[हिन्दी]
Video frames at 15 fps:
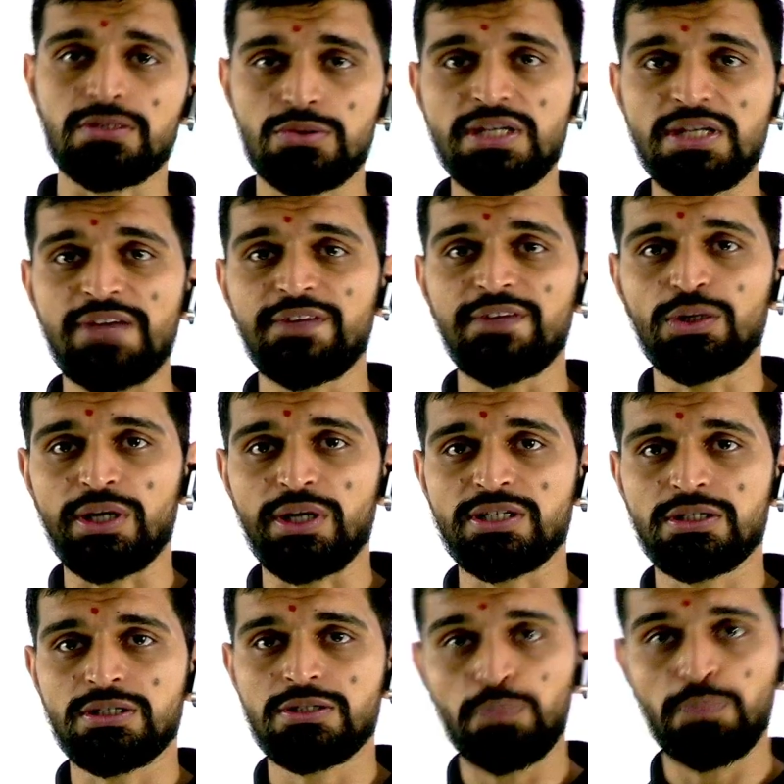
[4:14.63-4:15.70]
सेवन क्वेश्चन
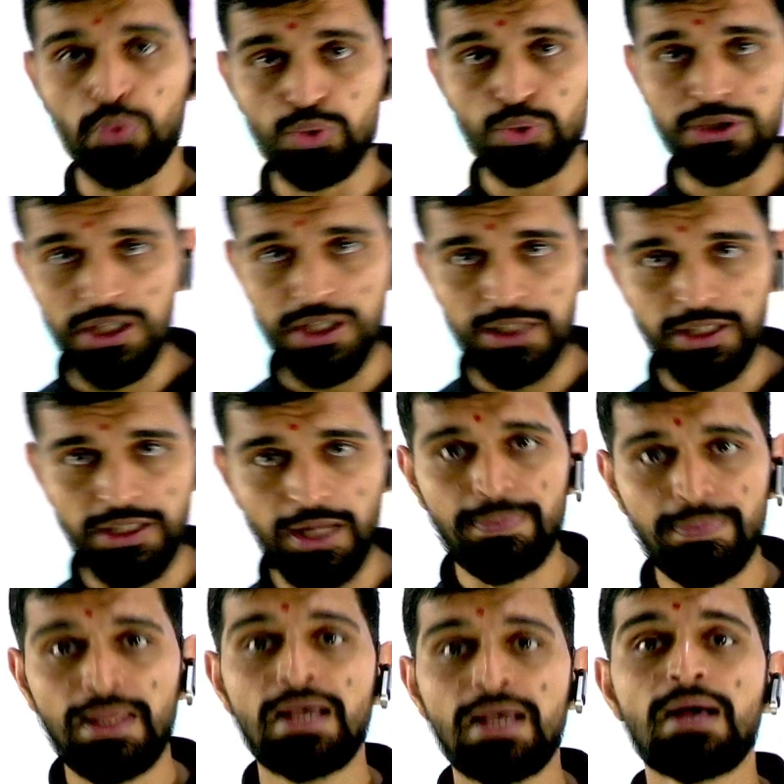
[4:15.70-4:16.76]
पूछे जाते
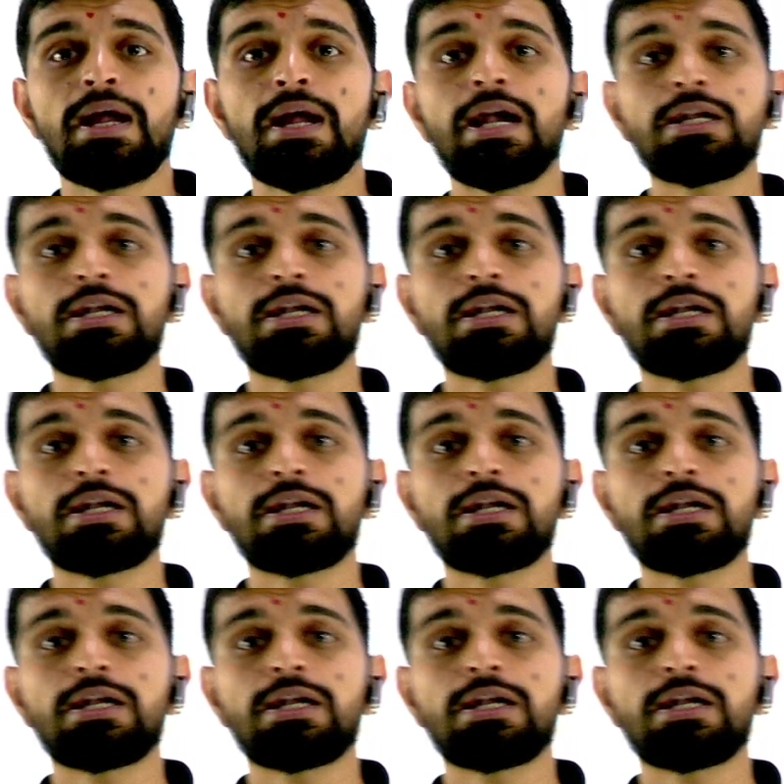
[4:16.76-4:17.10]
हैं एट